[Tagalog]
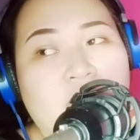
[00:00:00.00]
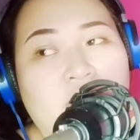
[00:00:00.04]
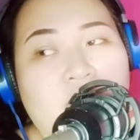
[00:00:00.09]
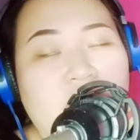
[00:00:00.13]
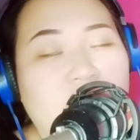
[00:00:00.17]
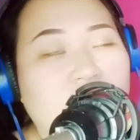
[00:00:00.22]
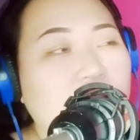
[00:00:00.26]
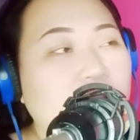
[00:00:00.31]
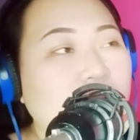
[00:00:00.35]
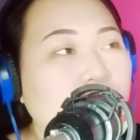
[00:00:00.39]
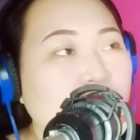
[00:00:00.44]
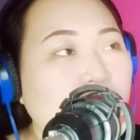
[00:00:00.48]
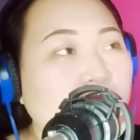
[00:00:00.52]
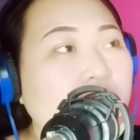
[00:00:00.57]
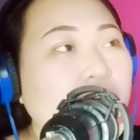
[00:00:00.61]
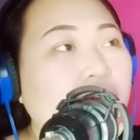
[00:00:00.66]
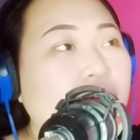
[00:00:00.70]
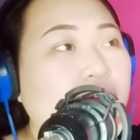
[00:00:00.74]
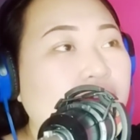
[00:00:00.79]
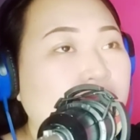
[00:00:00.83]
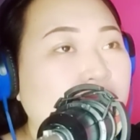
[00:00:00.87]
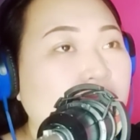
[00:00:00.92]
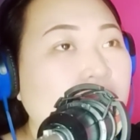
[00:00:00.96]
And that's your
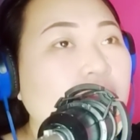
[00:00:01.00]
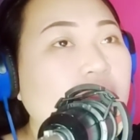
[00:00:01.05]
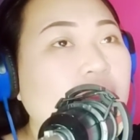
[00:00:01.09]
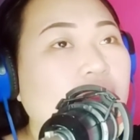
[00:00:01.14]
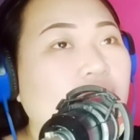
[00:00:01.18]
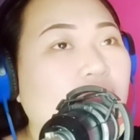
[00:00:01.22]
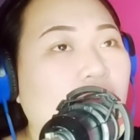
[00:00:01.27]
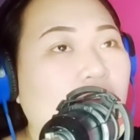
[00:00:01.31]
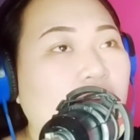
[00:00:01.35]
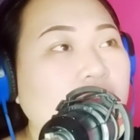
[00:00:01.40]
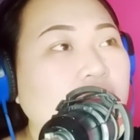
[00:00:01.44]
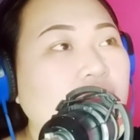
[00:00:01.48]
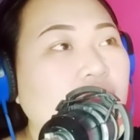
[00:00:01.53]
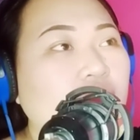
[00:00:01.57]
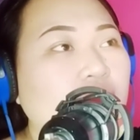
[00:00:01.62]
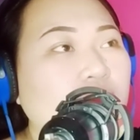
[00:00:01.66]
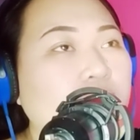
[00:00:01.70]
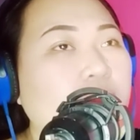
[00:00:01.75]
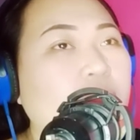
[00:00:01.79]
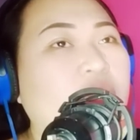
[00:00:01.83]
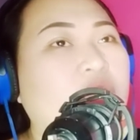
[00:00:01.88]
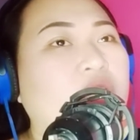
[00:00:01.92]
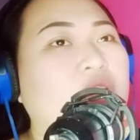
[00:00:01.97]
routine. Kahit
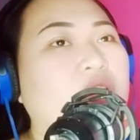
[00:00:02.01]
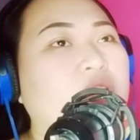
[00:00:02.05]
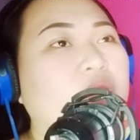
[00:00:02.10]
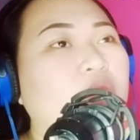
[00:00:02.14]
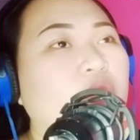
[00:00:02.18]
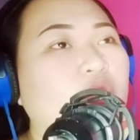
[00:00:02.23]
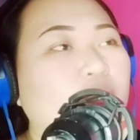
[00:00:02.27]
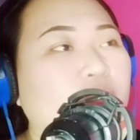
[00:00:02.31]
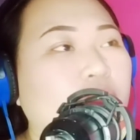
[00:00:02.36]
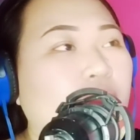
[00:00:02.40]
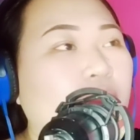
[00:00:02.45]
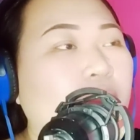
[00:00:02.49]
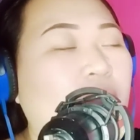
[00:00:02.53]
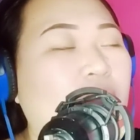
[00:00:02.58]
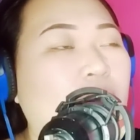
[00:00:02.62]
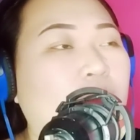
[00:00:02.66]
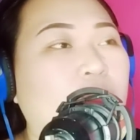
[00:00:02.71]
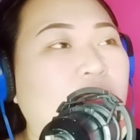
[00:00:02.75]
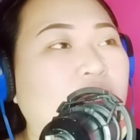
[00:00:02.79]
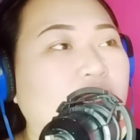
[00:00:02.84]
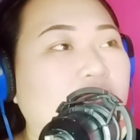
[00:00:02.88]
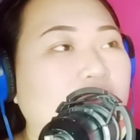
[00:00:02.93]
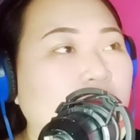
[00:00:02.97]
anong pilit mo,
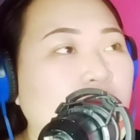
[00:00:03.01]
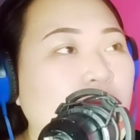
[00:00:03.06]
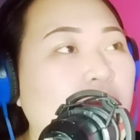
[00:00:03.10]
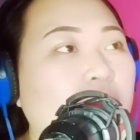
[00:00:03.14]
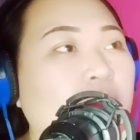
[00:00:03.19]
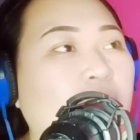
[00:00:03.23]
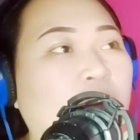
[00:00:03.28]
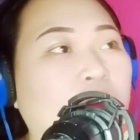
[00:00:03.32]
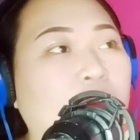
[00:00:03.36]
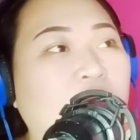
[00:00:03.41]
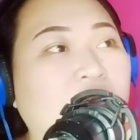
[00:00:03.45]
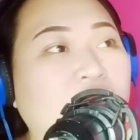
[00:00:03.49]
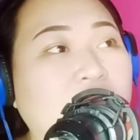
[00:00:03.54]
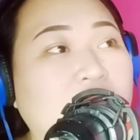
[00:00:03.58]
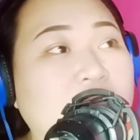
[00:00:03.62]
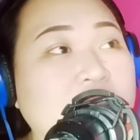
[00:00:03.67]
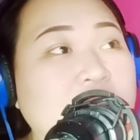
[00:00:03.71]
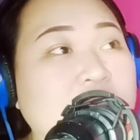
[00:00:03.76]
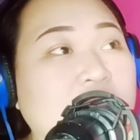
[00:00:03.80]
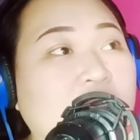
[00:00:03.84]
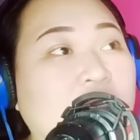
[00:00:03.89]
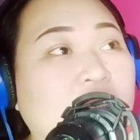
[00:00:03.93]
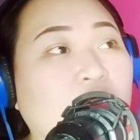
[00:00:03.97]
bumabalik at bumabalik ka
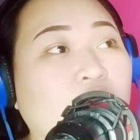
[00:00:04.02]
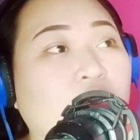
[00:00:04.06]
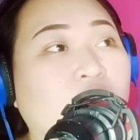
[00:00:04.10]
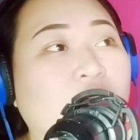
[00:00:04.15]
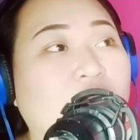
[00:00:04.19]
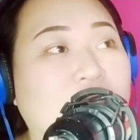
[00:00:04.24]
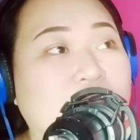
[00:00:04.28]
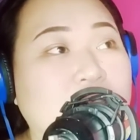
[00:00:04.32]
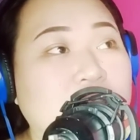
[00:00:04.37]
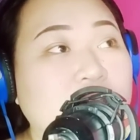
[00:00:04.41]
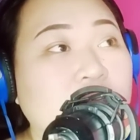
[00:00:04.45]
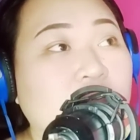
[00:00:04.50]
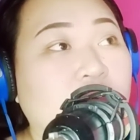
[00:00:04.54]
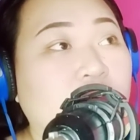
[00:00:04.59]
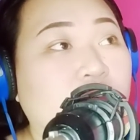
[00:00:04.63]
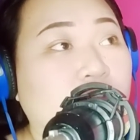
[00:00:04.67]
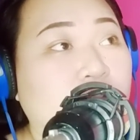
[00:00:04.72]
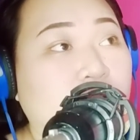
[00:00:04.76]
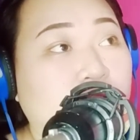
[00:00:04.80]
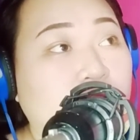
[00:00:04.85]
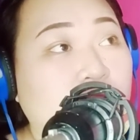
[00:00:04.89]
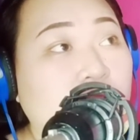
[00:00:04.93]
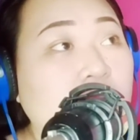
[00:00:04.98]
sa ganong klaseng
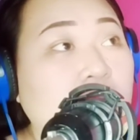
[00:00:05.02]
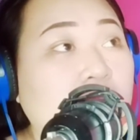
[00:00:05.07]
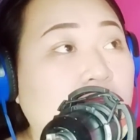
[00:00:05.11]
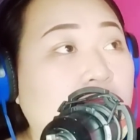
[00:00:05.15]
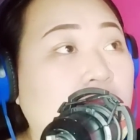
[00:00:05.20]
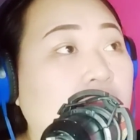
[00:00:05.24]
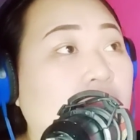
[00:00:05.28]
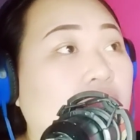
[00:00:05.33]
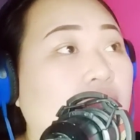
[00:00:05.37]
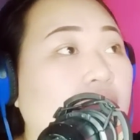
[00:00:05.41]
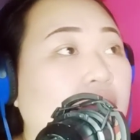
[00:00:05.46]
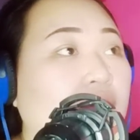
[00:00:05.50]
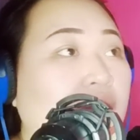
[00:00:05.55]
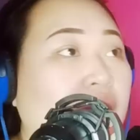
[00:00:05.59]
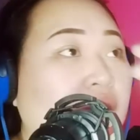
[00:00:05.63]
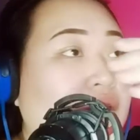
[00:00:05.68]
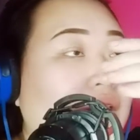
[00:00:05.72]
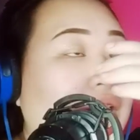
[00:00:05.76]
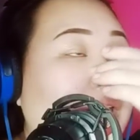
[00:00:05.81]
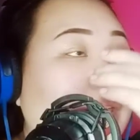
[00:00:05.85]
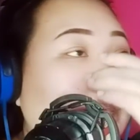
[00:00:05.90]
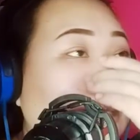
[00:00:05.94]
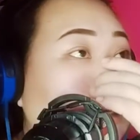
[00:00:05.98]
routine.
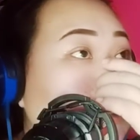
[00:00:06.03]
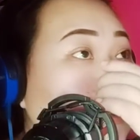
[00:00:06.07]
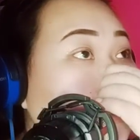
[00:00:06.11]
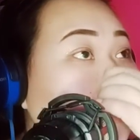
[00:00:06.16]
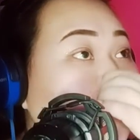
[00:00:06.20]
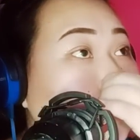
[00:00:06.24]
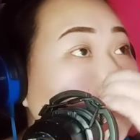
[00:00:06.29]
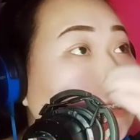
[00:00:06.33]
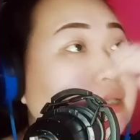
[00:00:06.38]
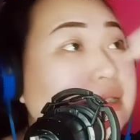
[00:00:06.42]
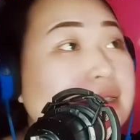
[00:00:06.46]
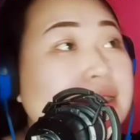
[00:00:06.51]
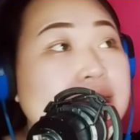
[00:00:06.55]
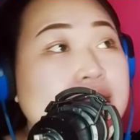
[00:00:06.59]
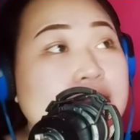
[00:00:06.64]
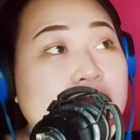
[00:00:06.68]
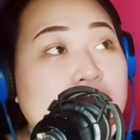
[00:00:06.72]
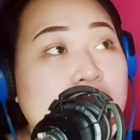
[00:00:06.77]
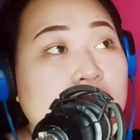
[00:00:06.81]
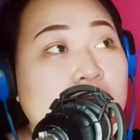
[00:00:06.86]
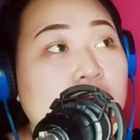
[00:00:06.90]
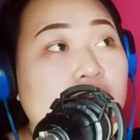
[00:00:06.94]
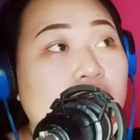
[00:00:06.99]
I can see
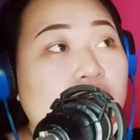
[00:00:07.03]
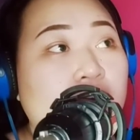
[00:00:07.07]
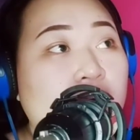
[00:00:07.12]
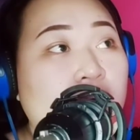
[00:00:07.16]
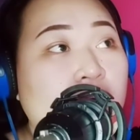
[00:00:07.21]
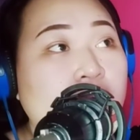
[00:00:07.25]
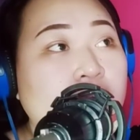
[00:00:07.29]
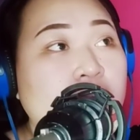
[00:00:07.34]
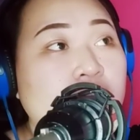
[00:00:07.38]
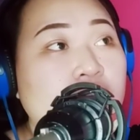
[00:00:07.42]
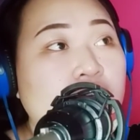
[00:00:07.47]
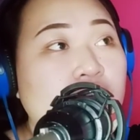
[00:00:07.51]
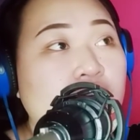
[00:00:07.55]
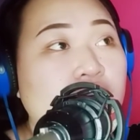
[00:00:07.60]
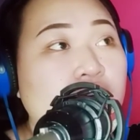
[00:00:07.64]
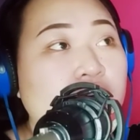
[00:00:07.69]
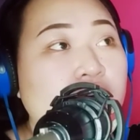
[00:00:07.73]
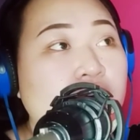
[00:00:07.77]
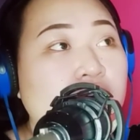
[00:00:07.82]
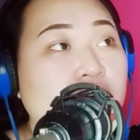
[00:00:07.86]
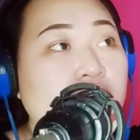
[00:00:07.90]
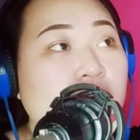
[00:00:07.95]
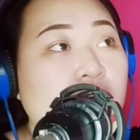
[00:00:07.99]
snake right
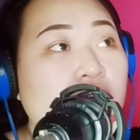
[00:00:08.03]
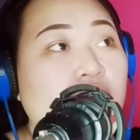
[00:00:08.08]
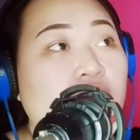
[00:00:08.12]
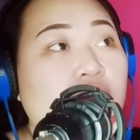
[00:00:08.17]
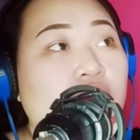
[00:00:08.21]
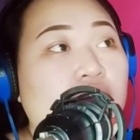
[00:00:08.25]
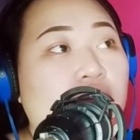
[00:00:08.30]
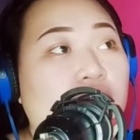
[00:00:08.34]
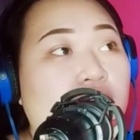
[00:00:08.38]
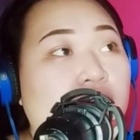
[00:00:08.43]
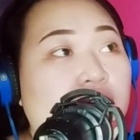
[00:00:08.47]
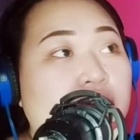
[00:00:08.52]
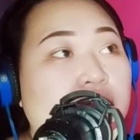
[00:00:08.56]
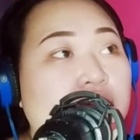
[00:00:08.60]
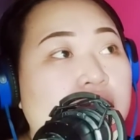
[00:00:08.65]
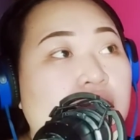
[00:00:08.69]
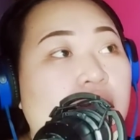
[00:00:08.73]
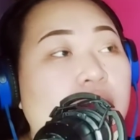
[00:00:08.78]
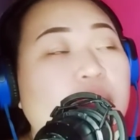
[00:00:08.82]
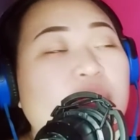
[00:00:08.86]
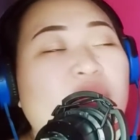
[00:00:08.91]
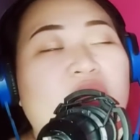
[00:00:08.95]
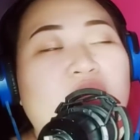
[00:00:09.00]
here.
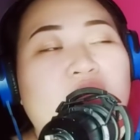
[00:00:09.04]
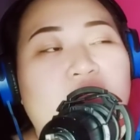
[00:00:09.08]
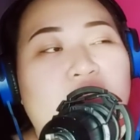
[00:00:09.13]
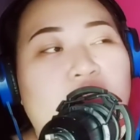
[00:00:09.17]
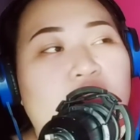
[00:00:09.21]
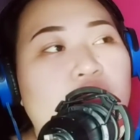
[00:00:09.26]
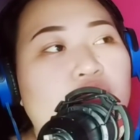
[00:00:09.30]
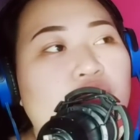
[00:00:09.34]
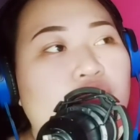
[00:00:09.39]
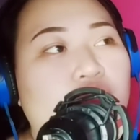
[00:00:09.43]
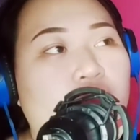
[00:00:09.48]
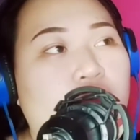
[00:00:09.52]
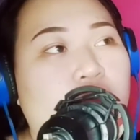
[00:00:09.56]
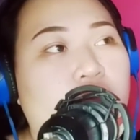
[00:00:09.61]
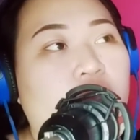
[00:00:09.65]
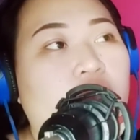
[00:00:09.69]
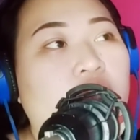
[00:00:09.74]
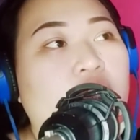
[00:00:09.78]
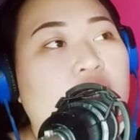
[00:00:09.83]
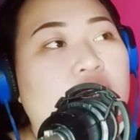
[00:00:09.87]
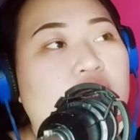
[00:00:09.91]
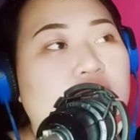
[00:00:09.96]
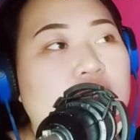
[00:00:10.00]
I'm not so sure.
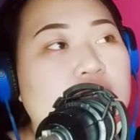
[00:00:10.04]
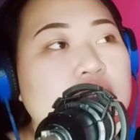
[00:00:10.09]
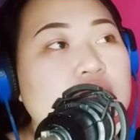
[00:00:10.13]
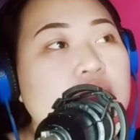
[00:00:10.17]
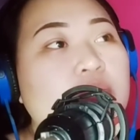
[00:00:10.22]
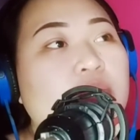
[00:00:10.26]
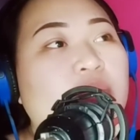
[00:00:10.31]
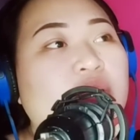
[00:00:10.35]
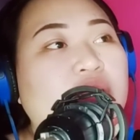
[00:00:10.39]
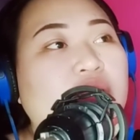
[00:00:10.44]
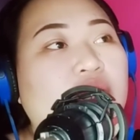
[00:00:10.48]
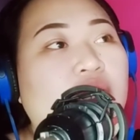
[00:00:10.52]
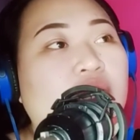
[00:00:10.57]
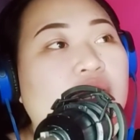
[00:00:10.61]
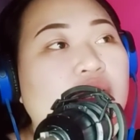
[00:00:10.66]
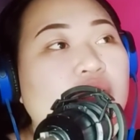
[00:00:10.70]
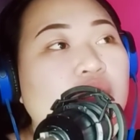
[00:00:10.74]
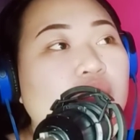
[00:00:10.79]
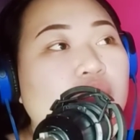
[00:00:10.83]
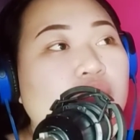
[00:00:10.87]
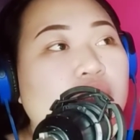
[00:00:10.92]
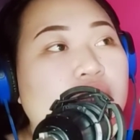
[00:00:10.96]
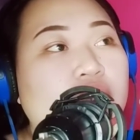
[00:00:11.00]
Kasi mata lang
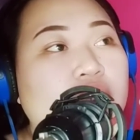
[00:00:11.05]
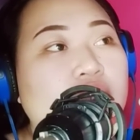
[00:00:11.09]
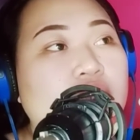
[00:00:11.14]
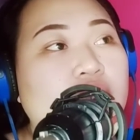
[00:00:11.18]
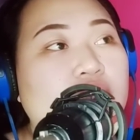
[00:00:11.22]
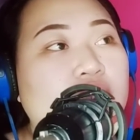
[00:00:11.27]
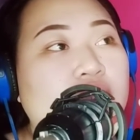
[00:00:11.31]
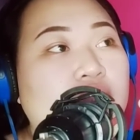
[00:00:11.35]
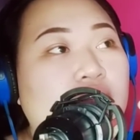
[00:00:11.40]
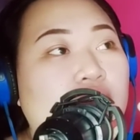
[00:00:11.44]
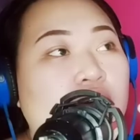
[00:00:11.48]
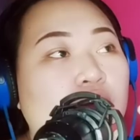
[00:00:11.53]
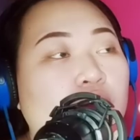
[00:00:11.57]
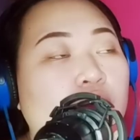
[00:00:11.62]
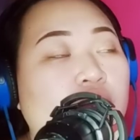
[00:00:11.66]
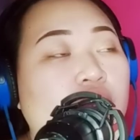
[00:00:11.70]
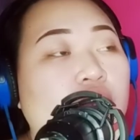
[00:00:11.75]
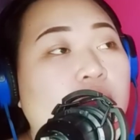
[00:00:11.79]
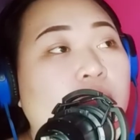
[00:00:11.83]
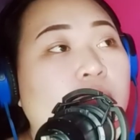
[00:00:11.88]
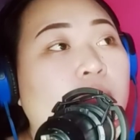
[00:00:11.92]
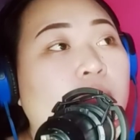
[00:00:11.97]
yung nakikita ko eh.